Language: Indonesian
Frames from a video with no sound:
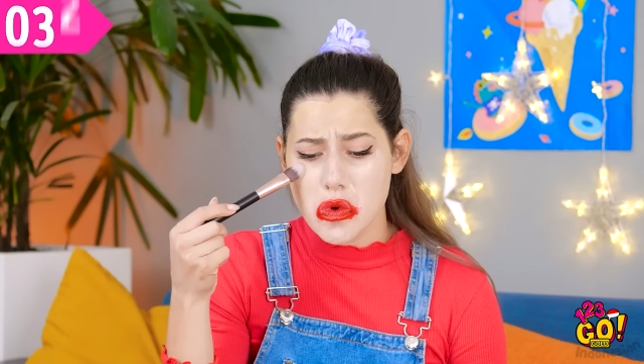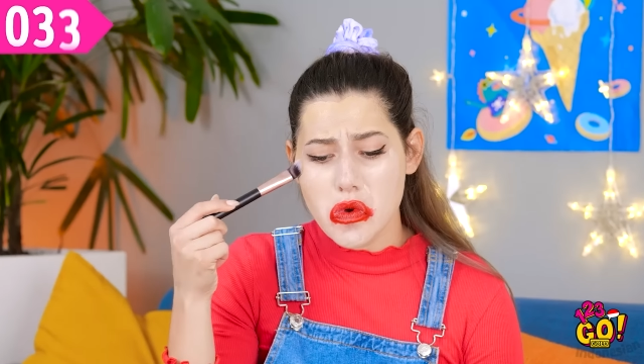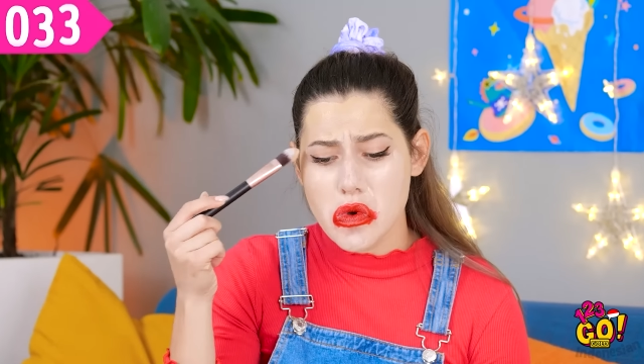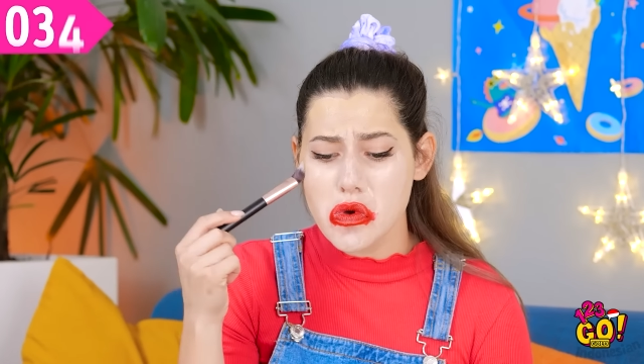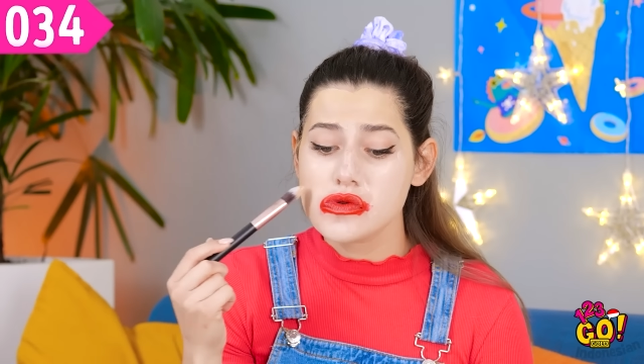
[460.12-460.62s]

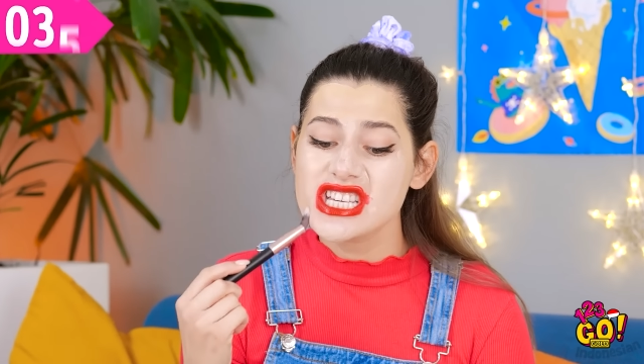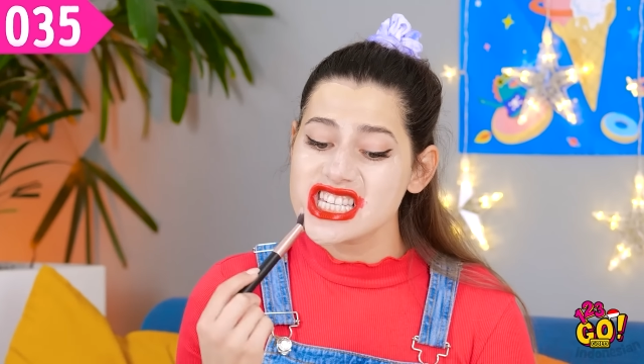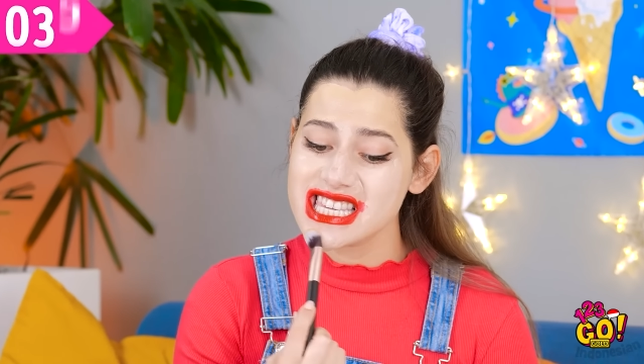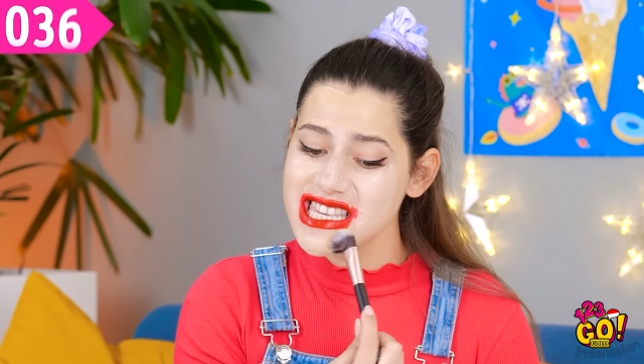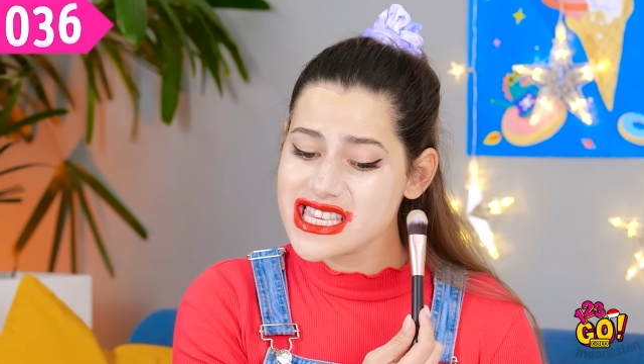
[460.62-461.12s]
Dan
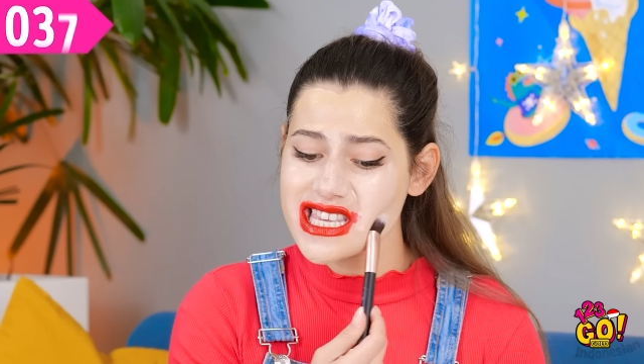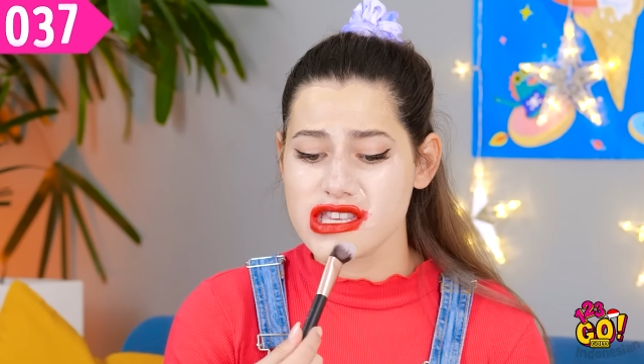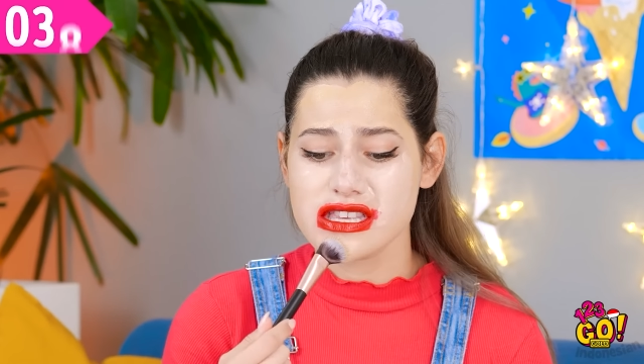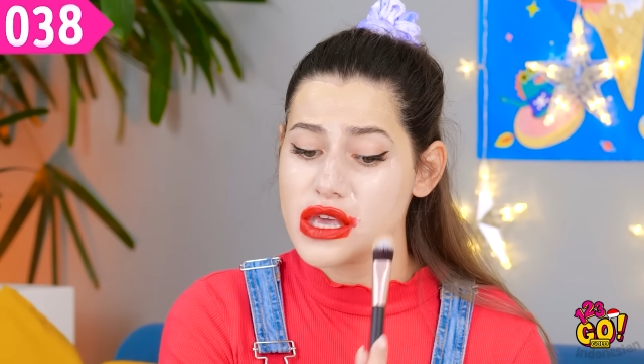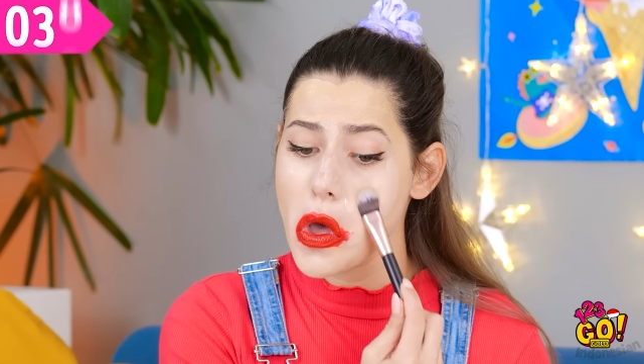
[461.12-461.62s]
masih ada
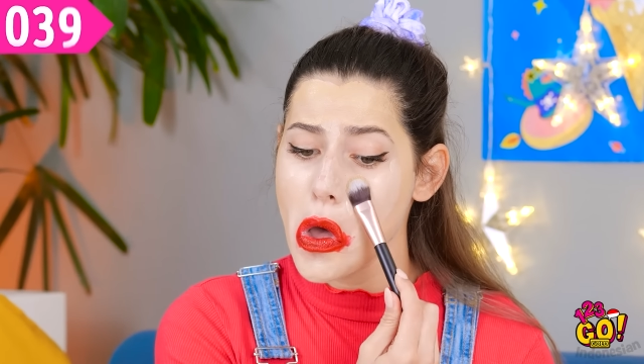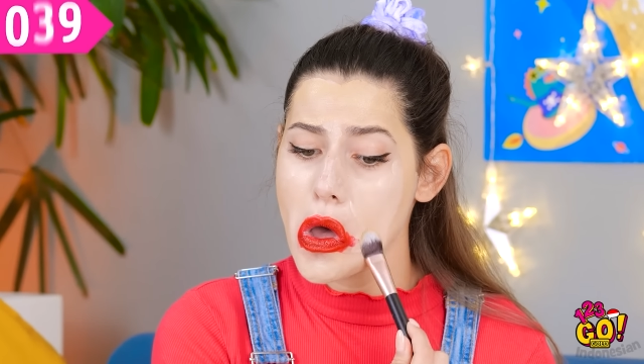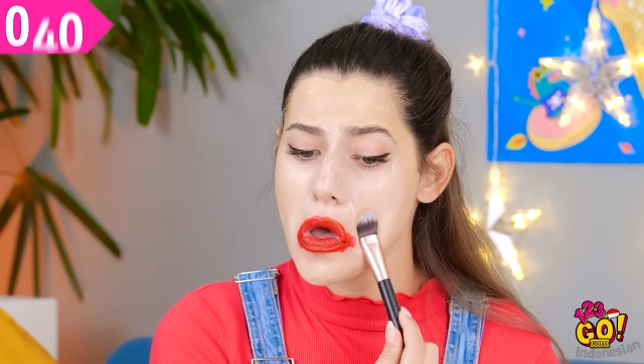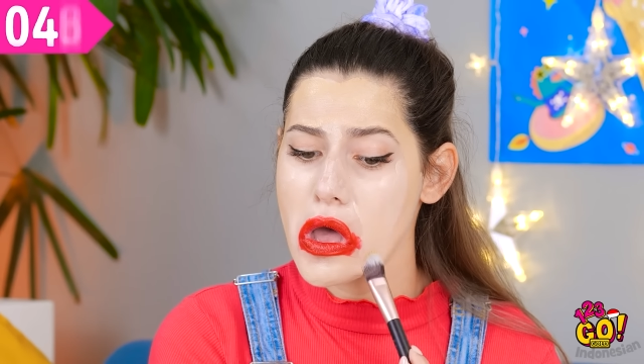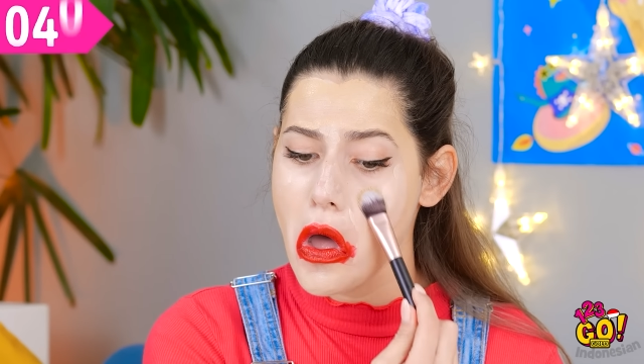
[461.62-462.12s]

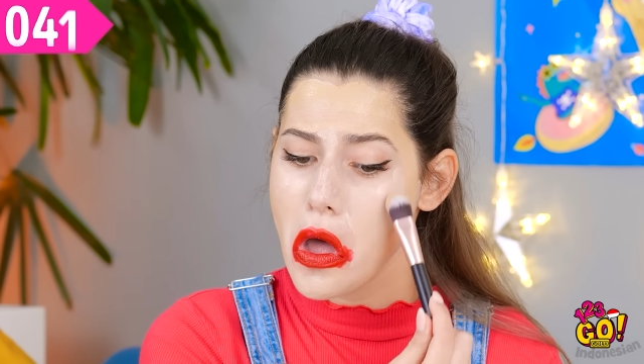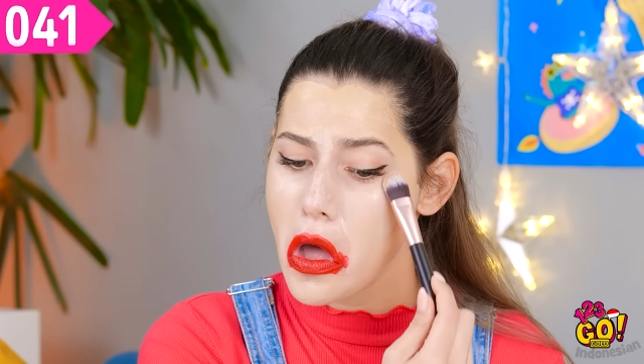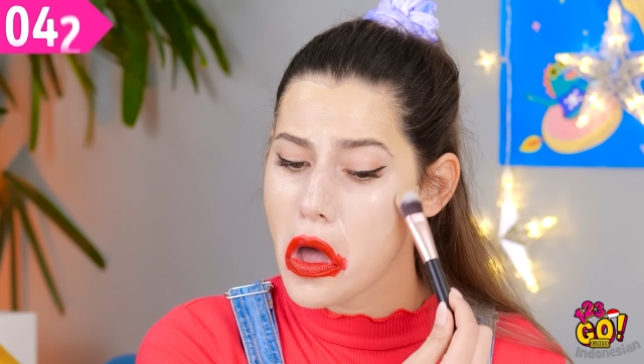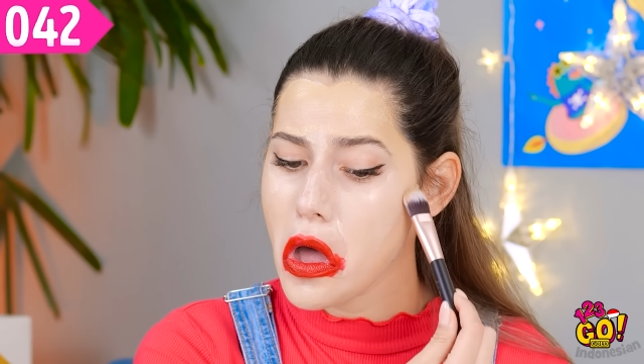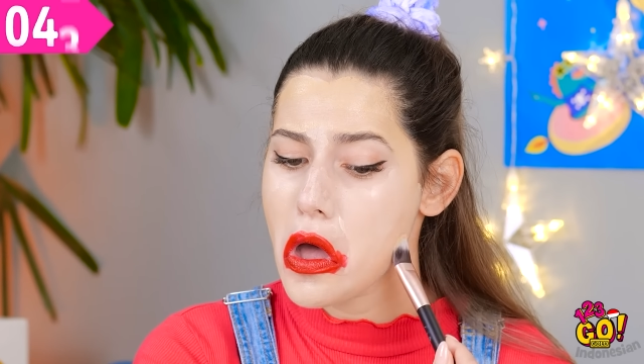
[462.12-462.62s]
bertonton
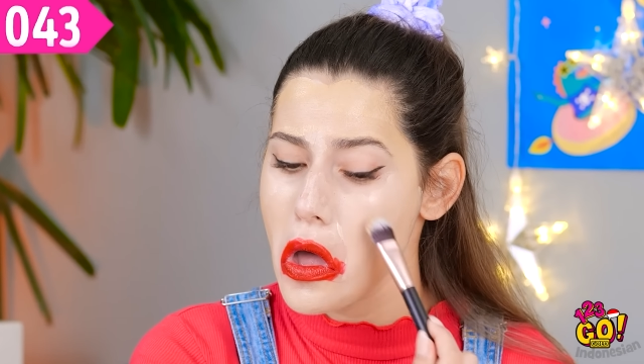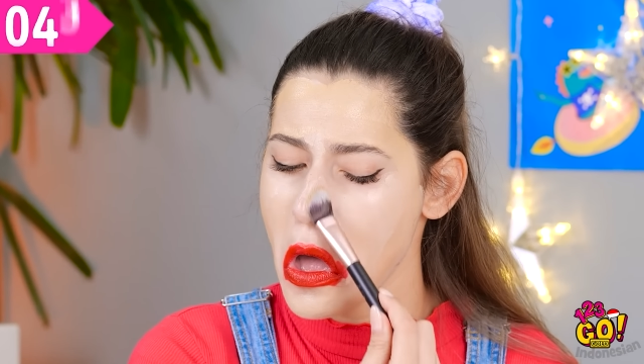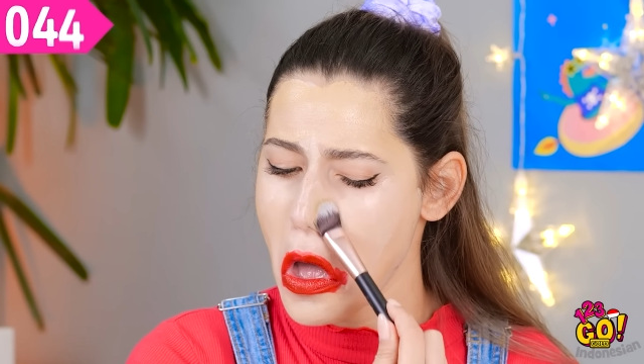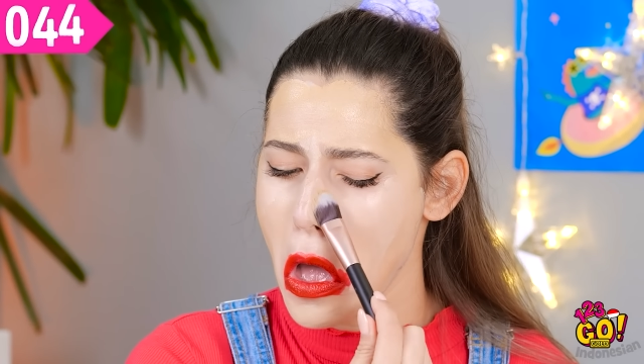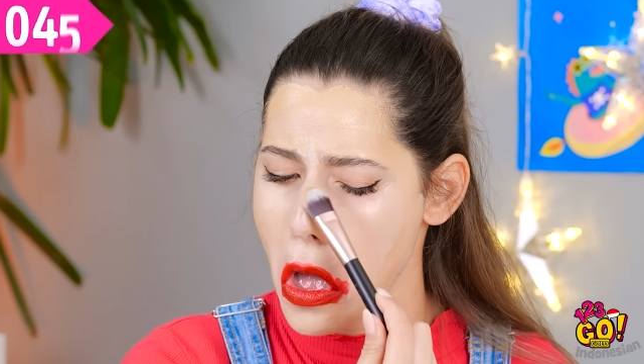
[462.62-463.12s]
lapisan
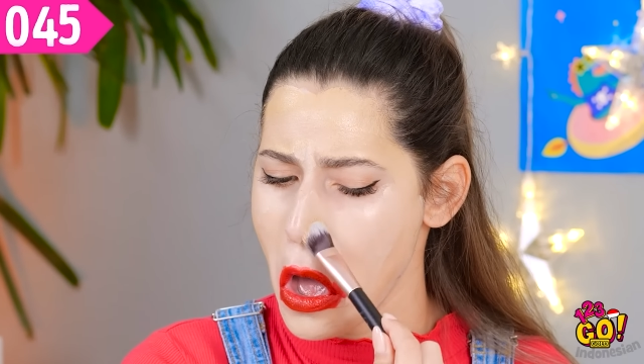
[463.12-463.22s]
lagi.